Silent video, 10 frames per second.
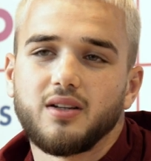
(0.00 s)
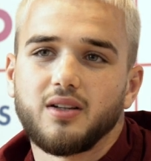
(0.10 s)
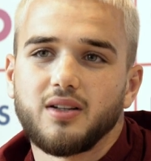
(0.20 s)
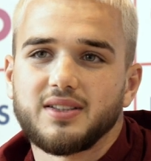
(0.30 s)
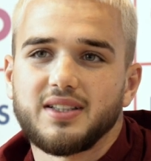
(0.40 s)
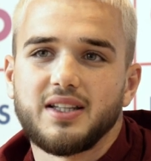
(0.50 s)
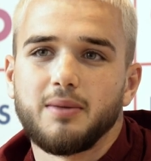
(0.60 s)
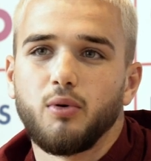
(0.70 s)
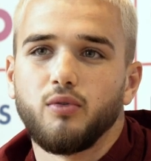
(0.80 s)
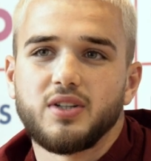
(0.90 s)
que c'était
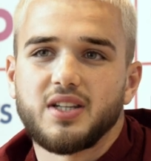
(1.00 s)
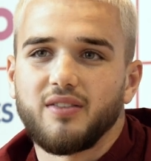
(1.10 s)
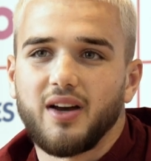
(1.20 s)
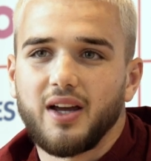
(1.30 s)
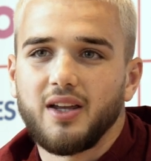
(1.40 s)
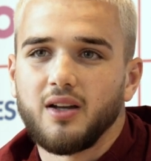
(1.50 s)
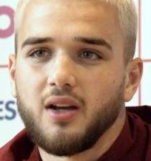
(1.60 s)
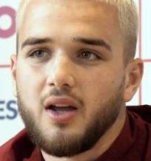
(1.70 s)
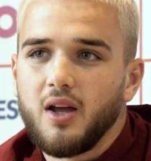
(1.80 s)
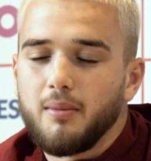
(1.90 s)
des playoffs qui servaient à rien.
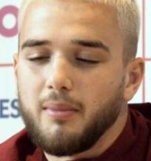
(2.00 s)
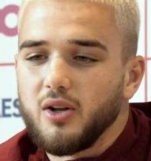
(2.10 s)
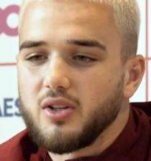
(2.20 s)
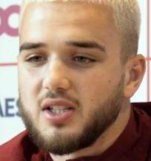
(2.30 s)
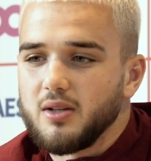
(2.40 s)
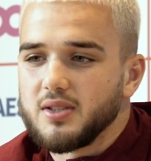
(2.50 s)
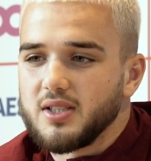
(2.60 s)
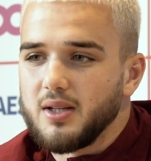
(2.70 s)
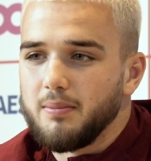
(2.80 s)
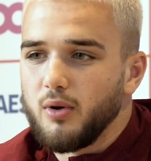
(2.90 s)
Maintenant,
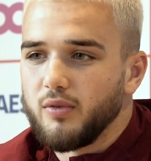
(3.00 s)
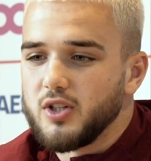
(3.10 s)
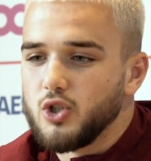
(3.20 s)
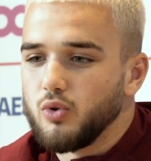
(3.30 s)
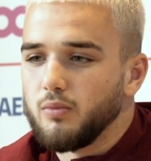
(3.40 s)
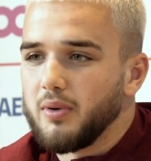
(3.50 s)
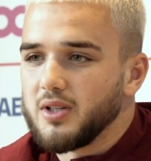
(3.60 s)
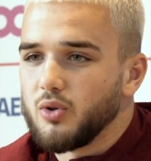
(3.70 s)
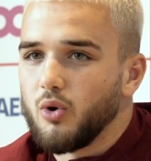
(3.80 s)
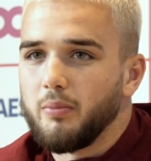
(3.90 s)
c'est des playoffs qui jouent une
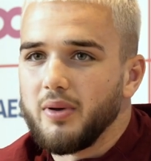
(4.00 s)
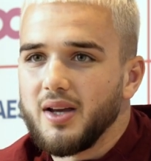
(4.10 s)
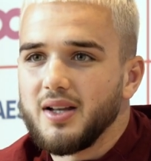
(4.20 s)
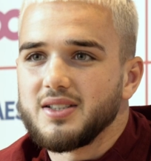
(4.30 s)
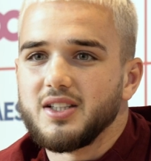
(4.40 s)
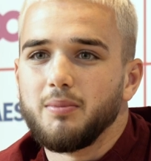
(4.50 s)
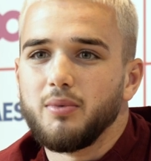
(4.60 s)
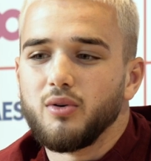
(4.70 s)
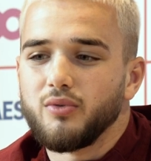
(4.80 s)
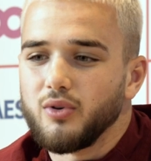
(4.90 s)
place européenne, c'est des
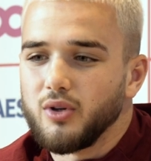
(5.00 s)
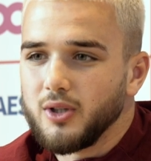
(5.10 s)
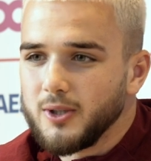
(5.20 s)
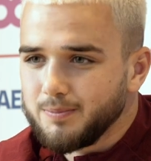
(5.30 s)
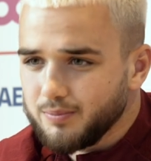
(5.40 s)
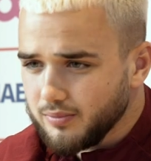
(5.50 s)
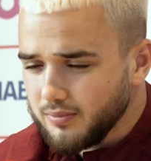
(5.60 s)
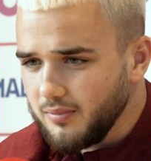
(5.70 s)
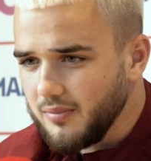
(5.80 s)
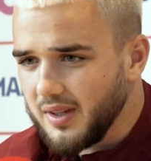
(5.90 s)
playoffs euh,
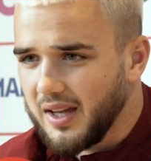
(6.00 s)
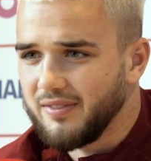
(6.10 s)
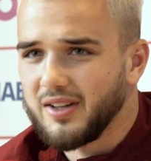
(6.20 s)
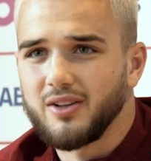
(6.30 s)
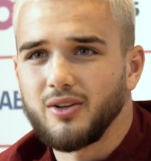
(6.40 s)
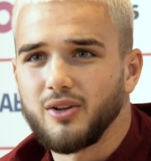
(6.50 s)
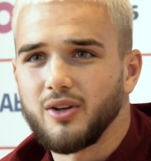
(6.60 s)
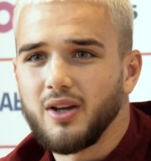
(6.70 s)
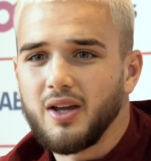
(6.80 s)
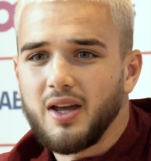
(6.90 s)
avec,
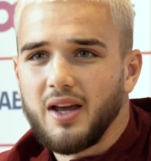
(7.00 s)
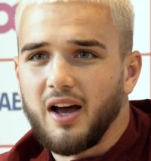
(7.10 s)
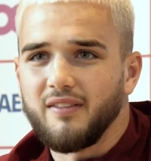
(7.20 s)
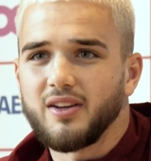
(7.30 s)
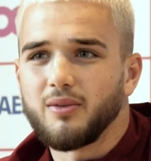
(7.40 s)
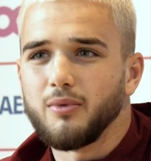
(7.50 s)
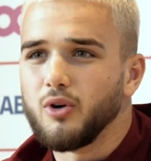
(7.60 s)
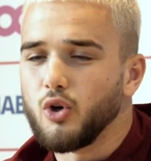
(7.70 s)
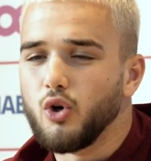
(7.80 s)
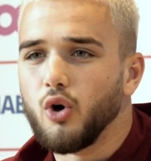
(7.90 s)
euh, avec
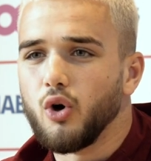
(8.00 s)
euh,